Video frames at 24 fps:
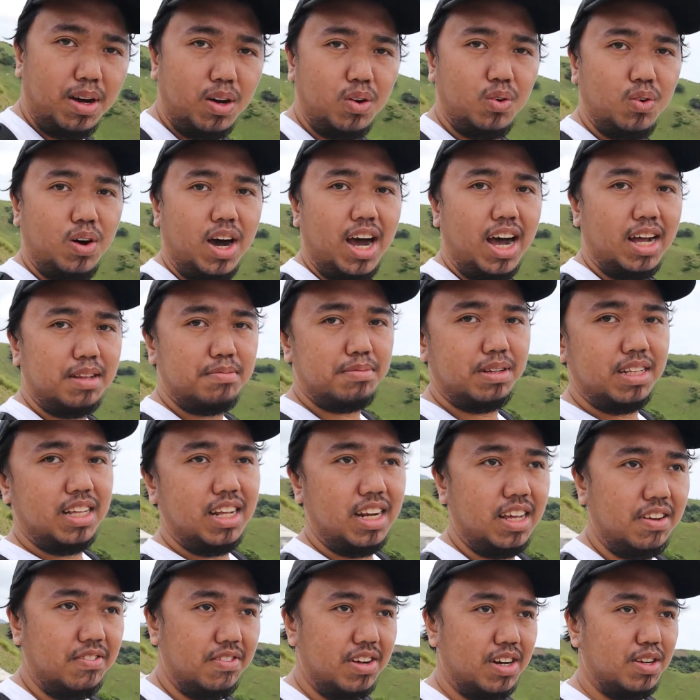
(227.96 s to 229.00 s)
makuha at
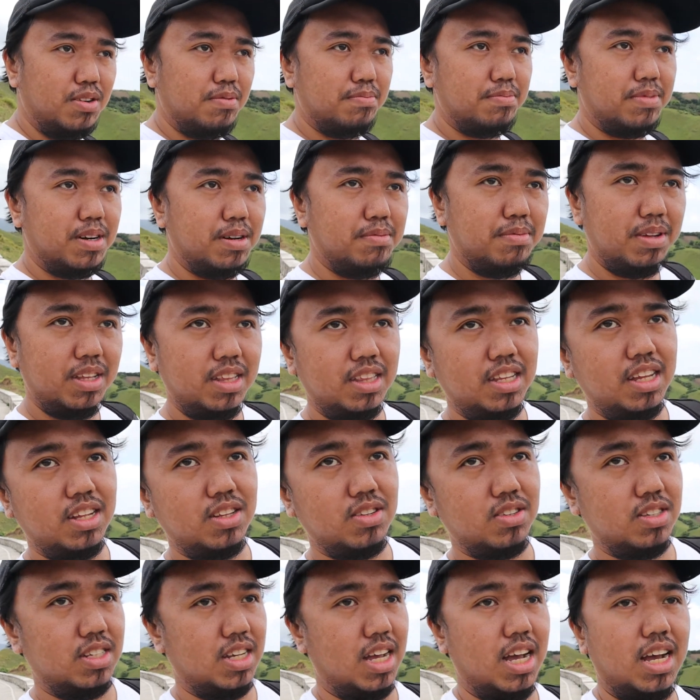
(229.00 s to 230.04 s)
ma-deliver yung permit
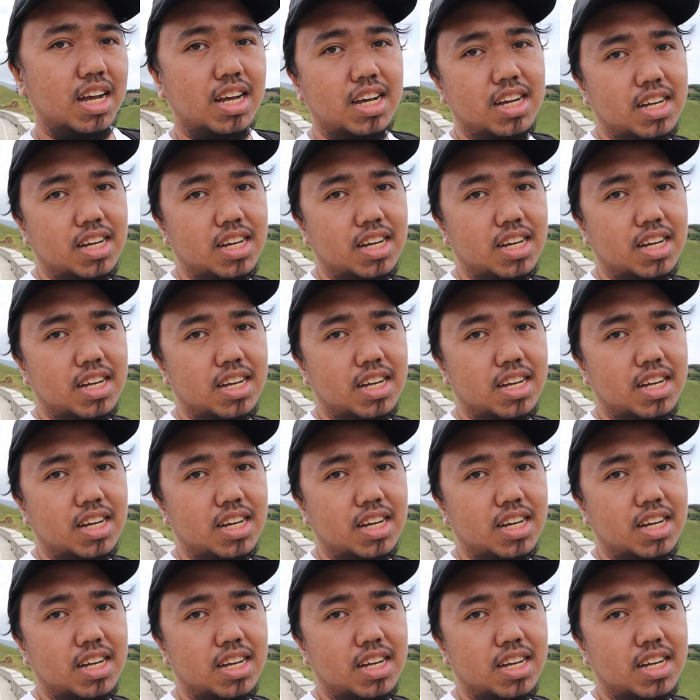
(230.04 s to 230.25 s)
dito sa